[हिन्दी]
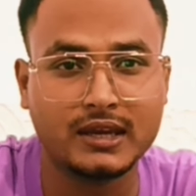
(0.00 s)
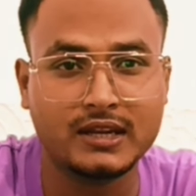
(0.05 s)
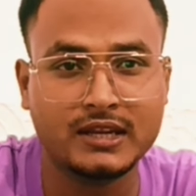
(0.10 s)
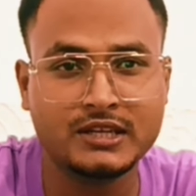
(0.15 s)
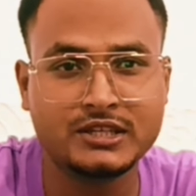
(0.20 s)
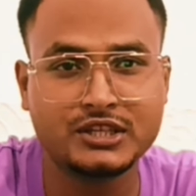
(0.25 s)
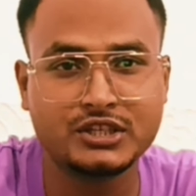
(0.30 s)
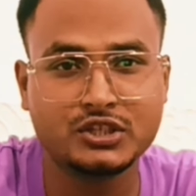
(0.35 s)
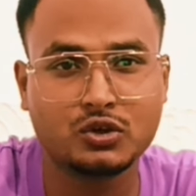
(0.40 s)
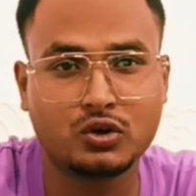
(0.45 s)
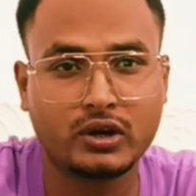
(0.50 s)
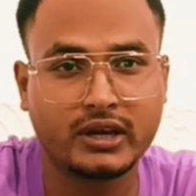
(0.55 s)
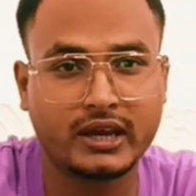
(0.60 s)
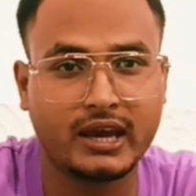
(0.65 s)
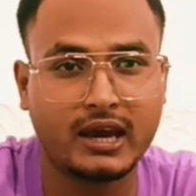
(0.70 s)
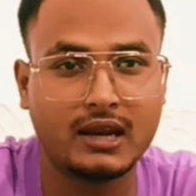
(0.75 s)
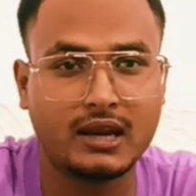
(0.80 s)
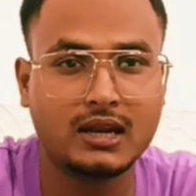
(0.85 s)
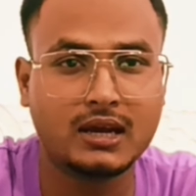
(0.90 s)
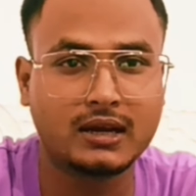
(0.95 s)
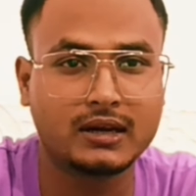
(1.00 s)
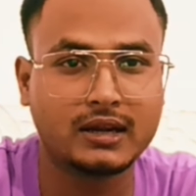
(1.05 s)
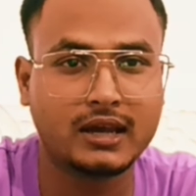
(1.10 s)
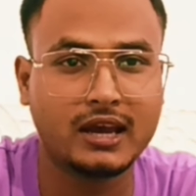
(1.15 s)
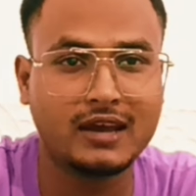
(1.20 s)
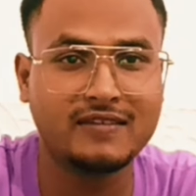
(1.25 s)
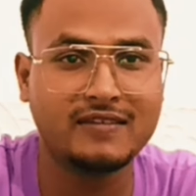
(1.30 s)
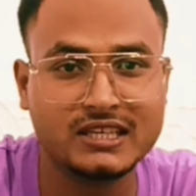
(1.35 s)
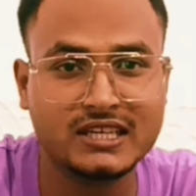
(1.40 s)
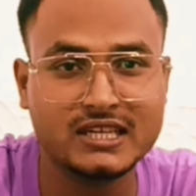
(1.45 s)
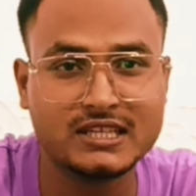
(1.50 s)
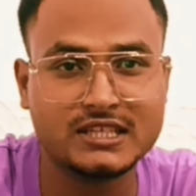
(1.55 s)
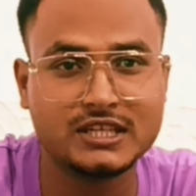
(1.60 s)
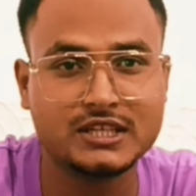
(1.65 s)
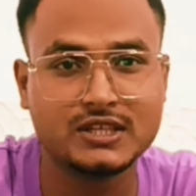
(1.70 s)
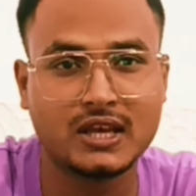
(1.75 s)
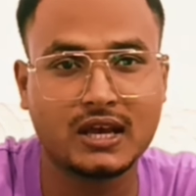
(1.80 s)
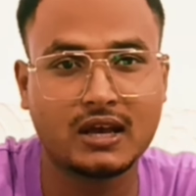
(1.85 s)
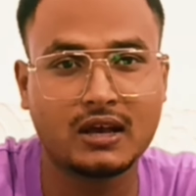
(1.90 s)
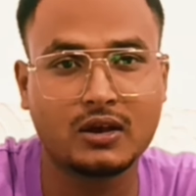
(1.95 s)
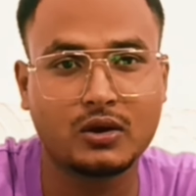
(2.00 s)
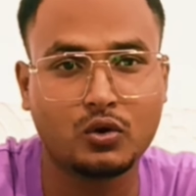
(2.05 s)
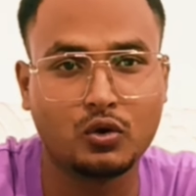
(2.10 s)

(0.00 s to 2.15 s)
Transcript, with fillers: इन्हीं चीज़ों का ख्याल रखना है ये चीज़ें